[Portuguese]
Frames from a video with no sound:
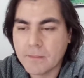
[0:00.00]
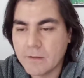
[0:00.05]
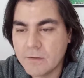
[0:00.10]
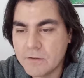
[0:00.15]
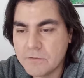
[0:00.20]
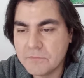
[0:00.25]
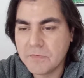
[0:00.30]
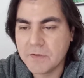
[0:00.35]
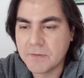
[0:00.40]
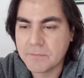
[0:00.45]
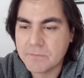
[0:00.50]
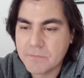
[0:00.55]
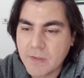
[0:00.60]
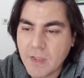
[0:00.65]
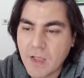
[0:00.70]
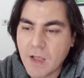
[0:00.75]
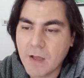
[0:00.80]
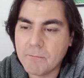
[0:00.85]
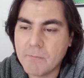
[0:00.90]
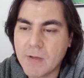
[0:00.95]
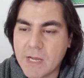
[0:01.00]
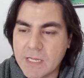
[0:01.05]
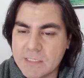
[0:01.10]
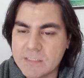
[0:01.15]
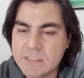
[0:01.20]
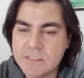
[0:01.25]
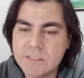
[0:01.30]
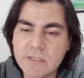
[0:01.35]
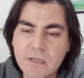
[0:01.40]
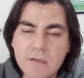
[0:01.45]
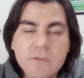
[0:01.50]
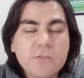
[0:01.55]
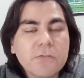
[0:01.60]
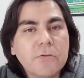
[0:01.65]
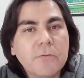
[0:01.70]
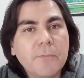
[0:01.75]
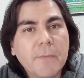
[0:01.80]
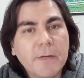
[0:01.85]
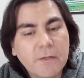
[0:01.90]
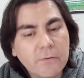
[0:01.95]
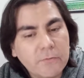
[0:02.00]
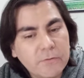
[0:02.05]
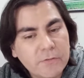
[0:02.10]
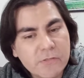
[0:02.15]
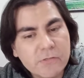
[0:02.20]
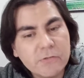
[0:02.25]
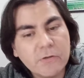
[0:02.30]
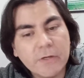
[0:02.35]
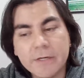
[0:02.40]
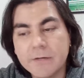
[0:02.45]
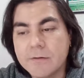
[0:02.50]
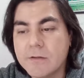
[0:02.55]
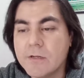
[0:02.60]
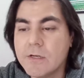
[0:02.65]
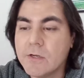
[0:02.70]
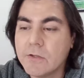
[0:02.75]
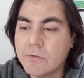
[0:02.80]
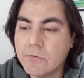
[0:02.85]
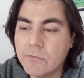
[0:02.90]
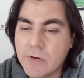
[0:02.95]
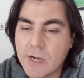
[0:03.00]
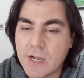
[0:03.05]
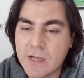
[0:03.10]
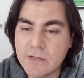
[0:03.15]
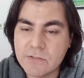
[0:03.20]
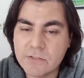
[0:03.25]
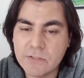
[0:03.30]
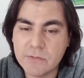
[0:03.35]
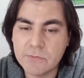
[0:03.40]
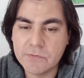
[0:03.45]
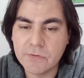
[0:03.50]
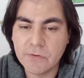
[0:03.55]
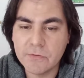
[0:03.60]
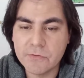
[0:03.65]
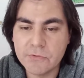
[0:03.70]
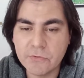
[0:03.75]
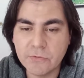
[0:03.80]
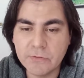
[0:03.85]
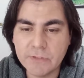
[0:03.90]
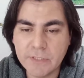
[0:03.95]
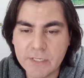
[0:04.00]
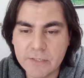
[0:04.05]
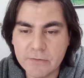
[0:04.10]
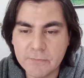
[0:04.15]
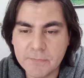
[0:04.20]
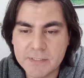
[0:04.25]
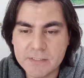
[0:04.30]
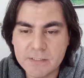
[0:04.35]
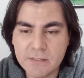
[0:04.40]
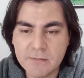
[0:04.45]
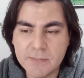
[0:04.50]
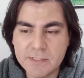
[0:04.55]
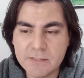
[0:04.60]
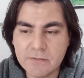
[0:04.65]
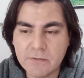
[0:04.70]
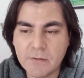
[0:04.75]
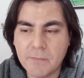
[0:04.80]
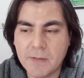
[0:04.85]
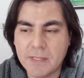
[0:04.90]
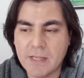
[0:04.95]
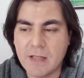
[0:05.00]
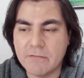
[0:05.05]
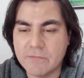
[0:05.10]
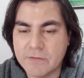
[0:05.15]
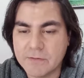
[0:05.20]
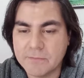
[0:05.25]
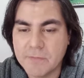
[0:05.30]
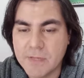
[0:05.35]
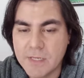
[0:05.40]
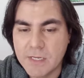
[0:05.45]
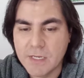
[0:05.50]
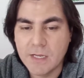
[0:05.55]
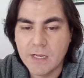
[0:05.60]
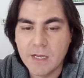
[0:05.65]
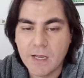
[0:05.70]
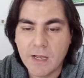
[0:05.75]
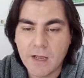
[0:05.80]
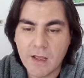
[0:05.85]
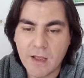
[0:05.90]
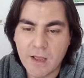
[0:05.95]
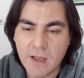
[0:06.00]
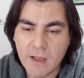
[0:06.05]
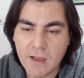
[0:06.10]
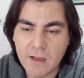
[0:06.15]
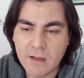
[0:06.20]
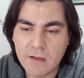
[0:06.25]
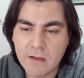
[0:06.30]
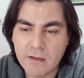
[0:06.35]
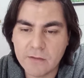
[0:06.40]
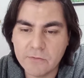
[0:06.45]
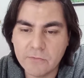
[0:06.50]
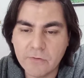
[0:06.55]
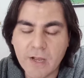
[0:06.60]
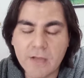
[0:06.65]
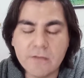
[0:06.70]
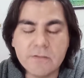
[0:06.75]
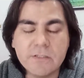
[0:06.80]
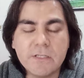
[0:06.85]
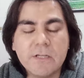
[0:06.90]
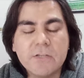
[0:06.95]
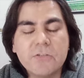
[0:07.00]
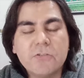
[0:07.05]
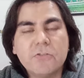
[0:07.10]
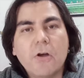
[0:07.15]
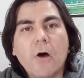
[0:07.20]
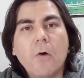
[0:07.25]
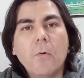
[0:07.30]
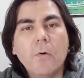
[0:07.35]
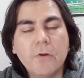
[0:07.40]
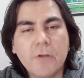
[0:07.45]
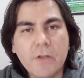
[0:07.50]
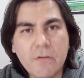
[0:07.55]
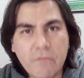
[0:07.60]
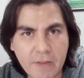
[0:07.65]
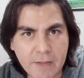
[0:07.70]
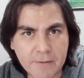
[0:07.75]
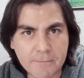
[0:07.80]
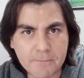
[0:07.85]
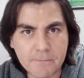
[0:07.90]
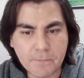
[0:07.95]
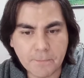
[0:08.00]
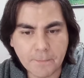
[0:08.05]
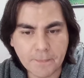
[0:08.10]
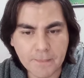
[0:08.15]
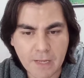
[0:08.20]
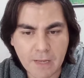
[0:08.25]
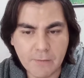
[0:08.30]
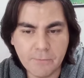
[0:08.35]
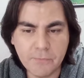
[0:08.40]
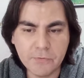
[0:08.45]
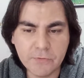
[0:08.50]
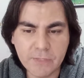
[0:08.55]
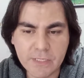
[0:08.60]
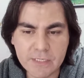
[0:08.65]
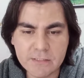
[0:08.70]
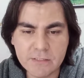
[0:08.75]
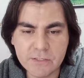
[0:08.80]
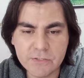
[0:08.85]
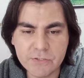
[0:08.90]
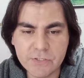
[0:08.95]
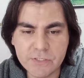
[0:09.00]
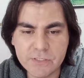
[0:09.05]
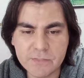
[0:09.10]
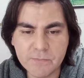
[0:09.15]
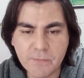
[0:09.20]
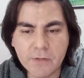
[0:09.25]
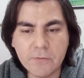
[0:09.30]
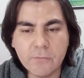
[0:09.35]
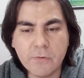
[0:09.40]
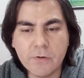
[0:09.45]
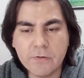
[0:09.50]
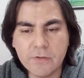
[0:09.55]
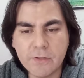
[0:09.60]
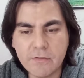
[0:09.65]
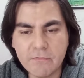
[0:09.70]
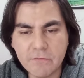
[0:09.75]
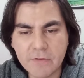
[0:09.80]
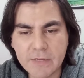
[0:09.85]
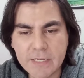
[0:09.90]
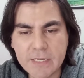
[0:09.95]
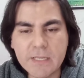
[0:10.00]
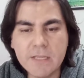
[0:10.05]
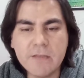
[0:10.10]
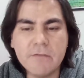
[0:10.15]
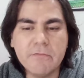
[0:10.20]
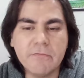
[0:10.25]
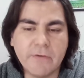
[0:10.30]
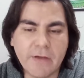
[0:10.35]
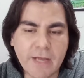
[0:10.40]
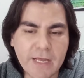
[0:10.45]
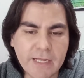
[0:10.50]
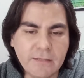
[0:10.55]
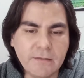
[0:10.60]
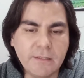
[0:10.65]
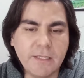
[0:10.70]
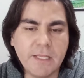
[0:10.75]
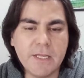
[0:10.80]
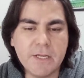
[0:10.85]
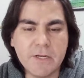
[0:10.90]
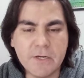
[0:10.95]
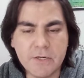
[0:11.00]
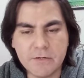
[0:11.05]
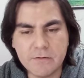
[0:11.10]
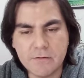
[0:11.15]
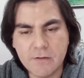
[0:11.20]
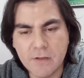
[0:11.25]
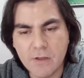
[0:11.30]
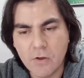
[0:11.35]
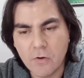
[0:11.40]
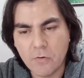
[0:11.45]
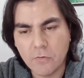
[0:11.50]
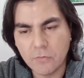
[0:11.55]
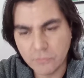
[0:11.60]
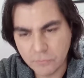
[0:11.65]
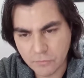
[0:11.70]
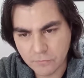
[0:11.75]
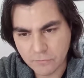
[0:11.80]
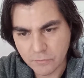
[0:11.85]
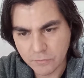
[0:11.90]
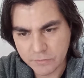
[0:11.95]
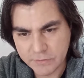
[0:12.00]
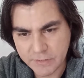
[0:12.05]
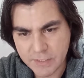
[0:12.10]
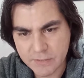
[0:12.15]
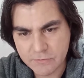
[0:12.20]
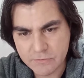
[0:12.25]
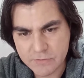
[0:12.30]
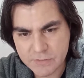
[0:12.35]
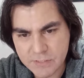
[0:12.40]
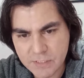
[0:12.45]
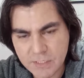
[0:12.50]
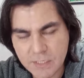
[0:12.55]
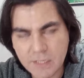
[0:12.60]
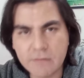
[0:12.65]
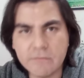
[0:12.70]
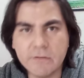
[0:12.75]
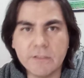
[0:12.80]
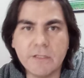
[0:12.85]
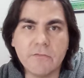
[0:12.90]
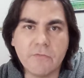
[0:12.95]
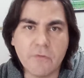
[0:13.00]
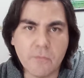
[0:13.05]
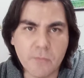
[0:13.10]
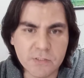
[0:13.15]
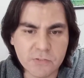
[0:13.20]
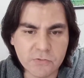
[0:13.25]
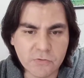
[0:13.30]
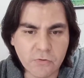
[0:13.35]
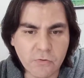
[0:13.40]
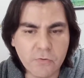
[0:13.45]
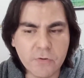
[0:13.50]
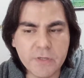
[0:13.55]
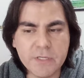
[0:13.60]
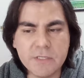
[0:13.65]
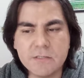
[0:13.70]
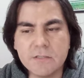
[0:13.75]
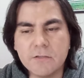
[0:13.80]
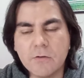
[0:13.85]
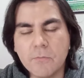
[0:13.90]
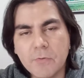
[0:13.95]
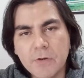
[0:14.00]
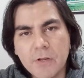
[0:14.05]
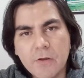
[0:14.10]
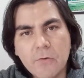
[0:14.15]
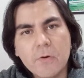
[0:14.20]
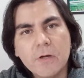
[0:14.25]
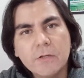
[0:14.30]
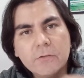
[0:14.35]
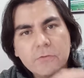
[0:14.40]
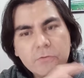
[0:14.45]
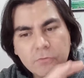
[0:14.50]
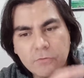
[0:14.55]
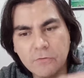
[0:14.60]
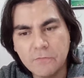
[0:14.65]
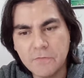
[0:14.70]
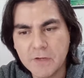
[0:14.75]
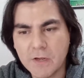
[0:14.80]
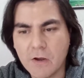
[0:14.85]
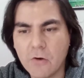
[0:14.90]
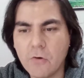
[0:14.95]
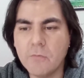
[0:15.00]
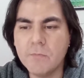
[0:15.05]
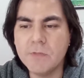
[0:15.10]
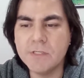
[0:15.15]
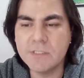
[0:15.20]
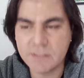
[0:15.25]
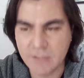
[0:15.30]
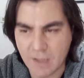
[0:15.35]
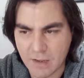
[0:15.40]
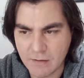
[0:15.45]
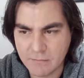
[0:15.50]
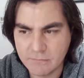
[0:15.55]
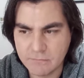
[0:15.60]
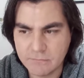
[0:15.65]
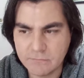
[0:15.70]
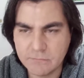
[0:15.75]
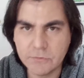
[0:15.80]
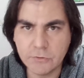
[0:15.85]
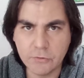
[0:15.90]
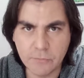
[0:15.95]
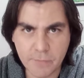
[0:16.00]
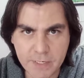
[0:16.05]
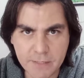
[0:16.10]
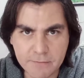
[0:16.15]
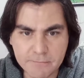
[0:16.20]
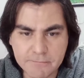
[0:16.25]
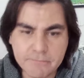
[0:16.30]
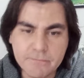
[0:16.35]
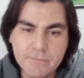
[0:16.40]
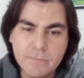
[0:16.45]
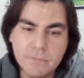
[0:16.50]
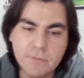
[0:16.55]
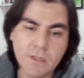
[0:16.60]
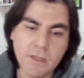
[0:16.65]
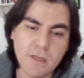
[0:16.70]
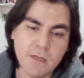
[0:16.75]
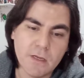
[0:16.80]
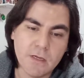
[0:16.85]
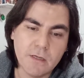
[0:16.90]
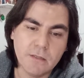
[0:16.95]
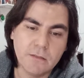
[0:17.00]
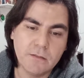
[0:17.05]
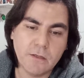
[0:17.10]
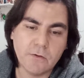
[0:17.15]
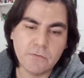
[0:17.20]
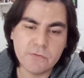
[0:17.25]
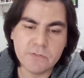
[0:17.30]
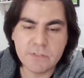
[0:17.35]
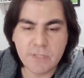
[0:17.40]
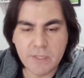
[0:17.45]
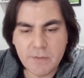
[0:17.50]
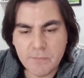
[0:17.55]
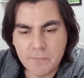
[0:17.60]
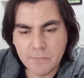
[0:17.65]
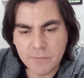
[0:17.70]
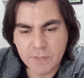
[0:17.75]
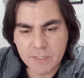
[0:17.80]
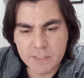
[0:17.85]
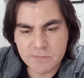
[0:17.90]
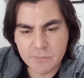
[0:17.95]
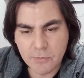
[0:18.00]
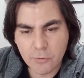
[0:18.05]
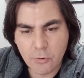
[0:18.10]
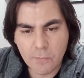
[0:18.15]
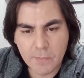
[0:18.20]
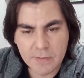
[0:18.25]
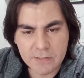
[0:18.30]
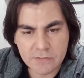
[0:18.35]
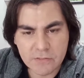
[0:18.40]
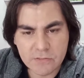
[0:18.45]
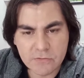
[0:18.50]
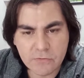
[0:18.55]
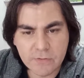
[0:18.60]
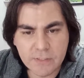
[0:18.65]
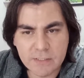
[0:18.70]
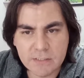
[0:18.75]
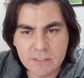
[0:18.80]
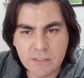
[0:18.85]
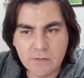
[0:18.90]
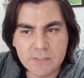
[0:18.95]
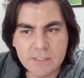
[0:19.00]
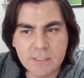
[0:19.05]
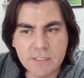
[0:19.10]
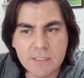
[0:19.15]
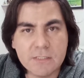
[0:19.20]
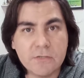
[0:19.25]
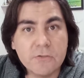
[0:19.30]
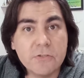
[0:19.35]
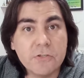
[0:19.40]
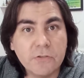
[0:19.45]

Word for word: enfim. Mas isso é assunto para outra história. No caso, estamos falando de roteiro para a celebração da palavra. Ah, no caso, seria só o ano que vem. A prudência diz para o ano que vem que vai ter um novo roteiro, sim, aí vai ter formações, então por enquanto tudo fica como está. Tudo bem? Então, sem grandes preocupações com relação a essa questão